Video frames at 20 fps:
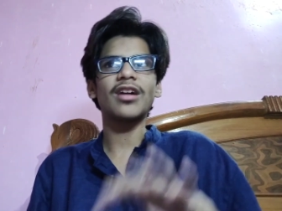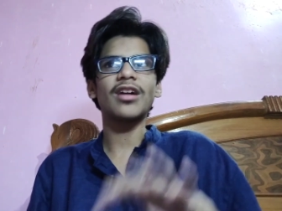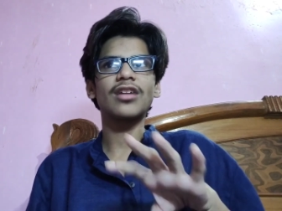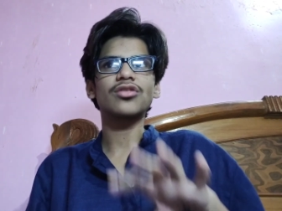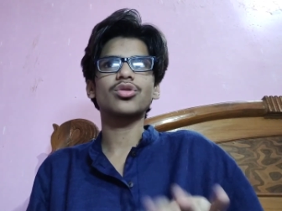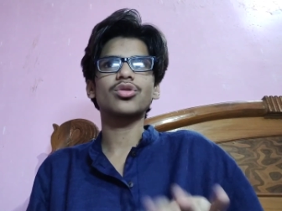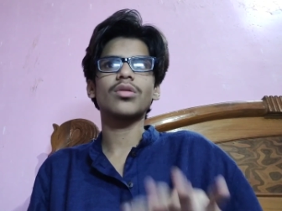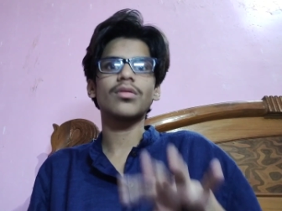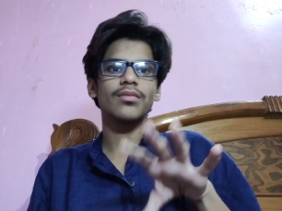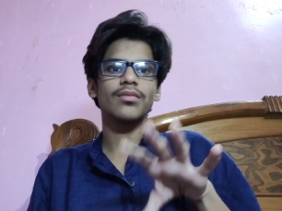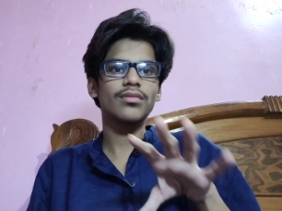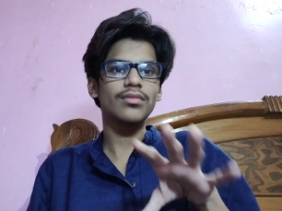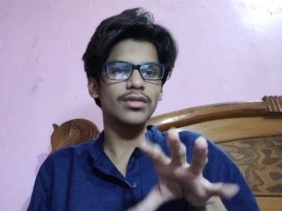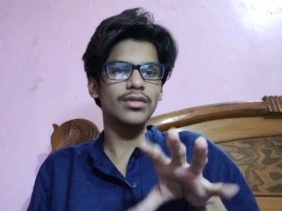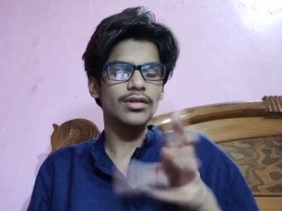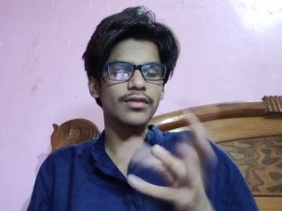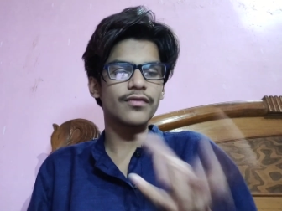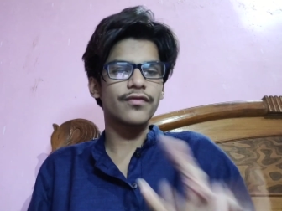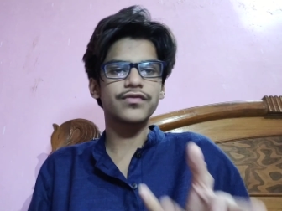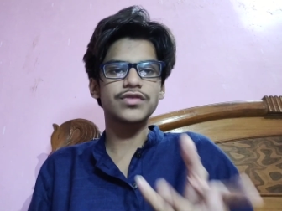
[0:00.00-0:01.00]
वहाँ तो
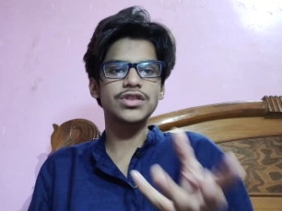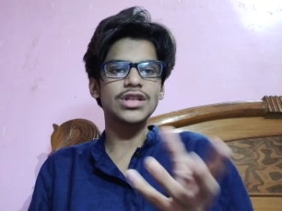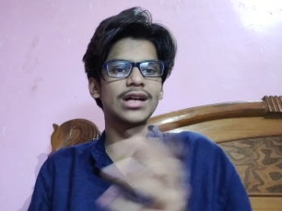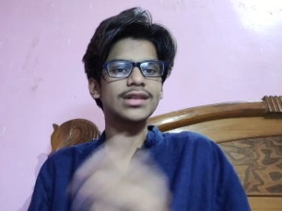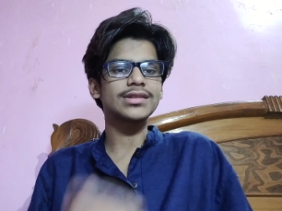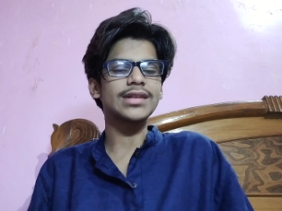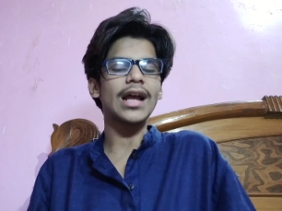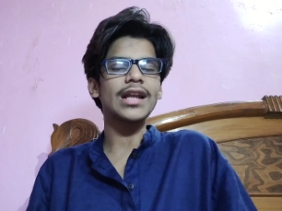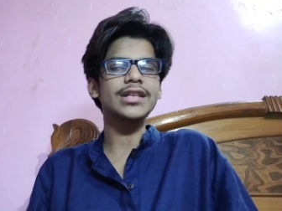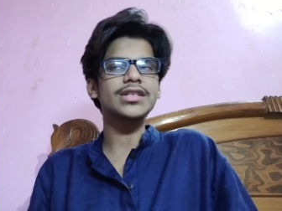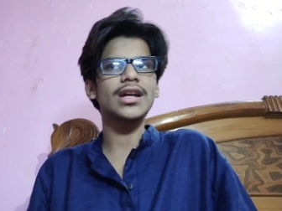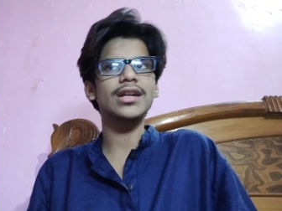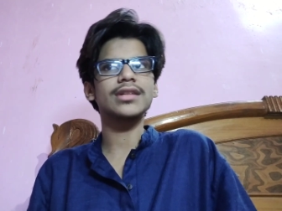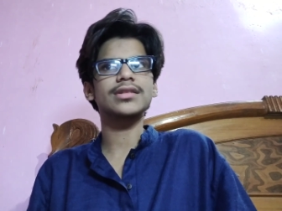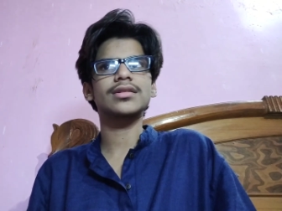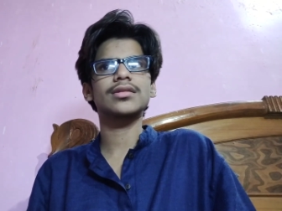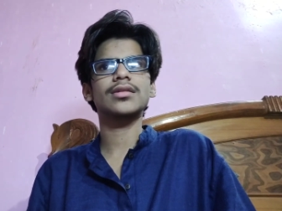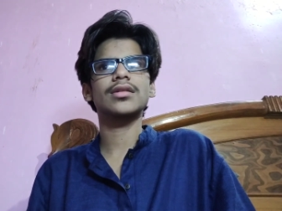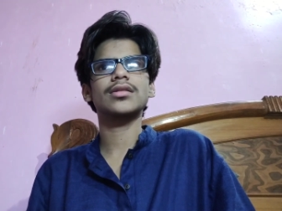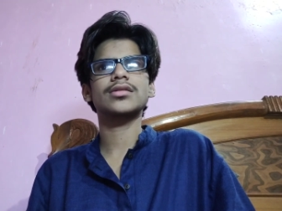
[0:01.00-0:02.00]
चार साढ़े
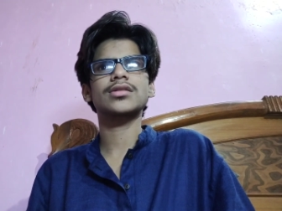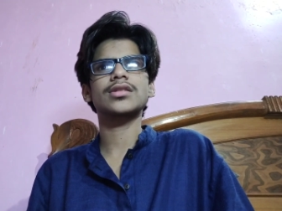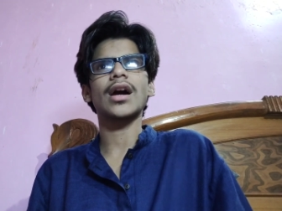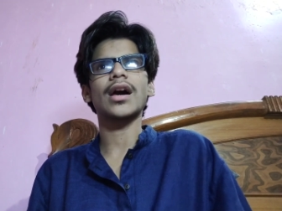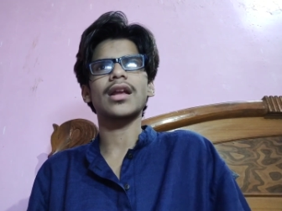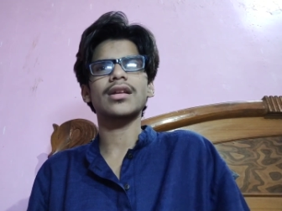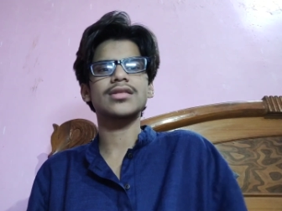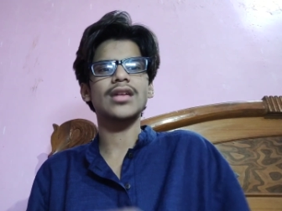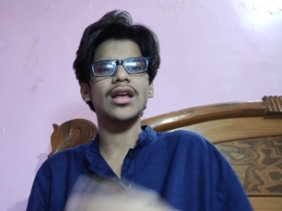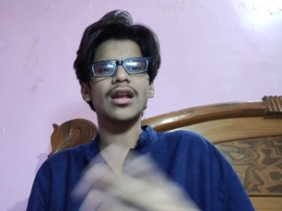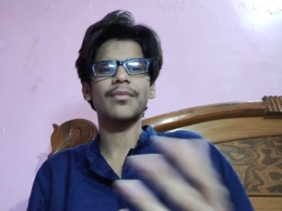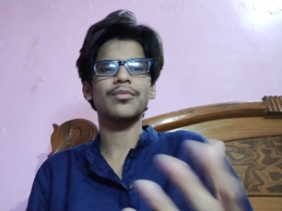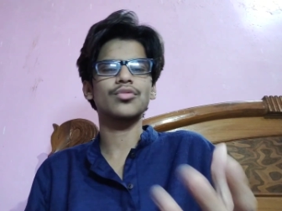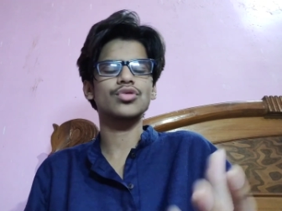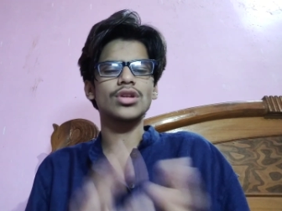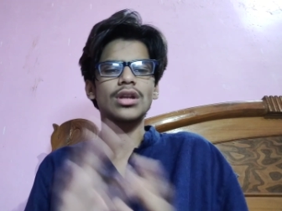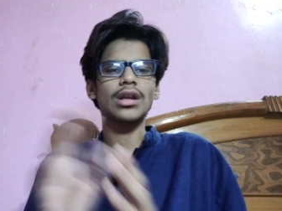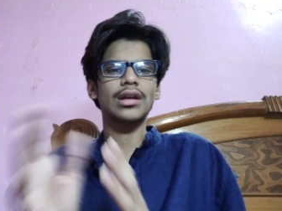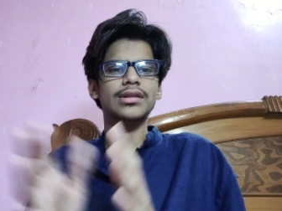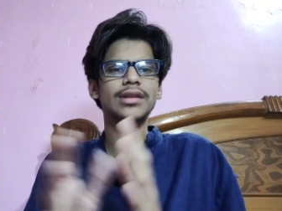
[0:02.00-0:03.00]
चार चार हज़ार आप
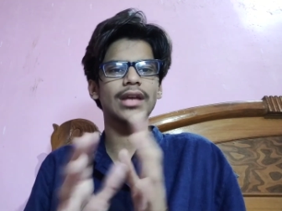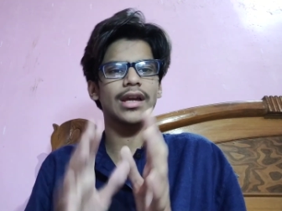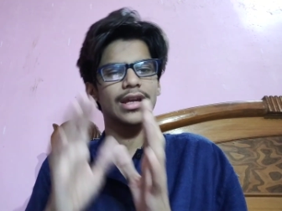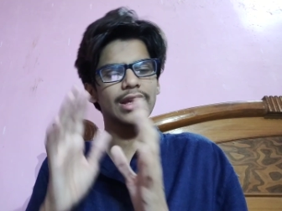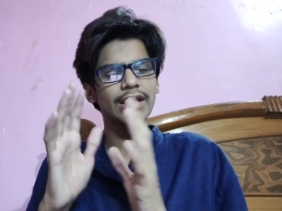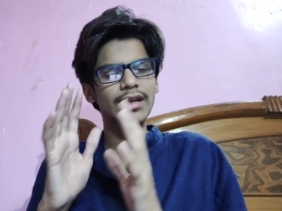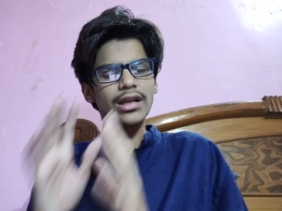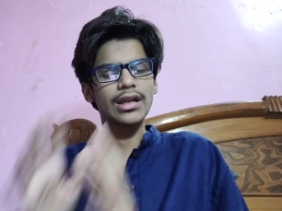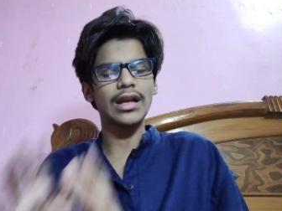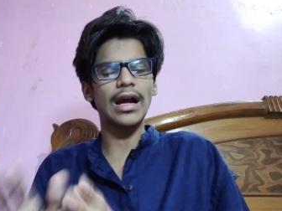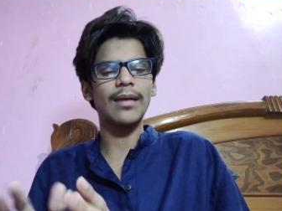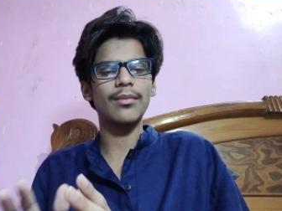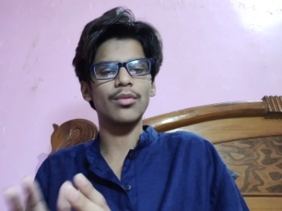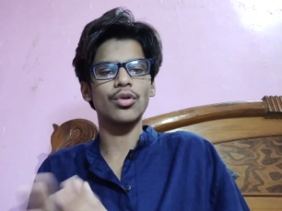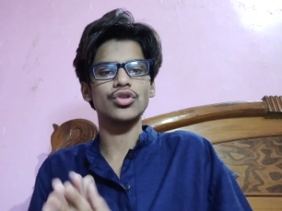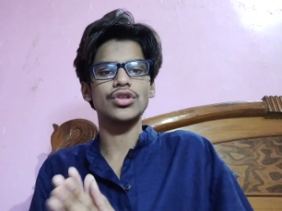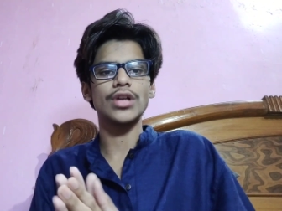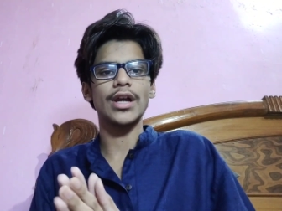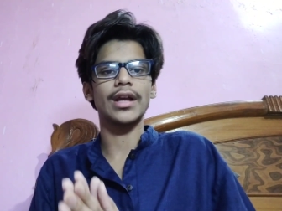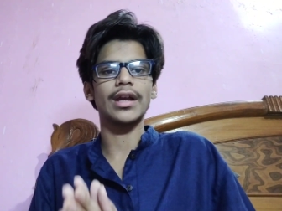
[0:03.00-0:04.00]
मुझे लगता है कि
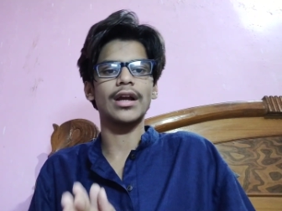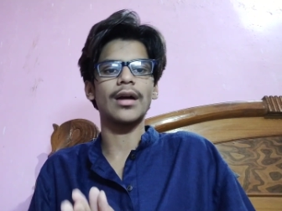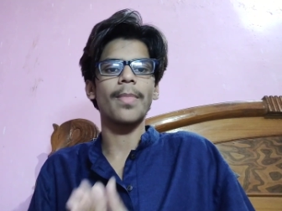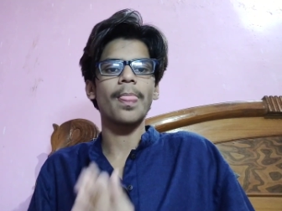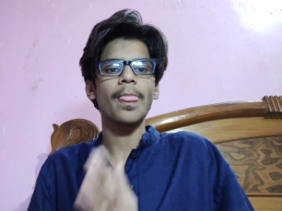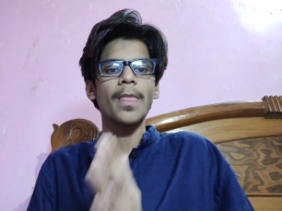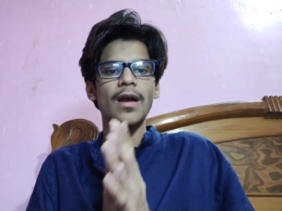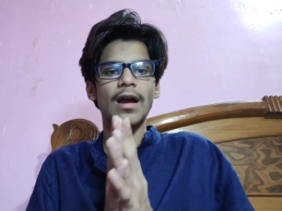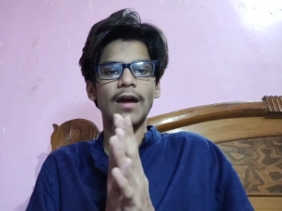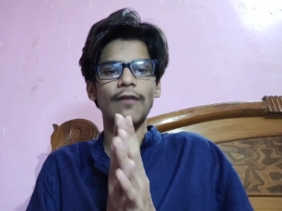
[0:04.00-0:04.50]
काम हो जाएगा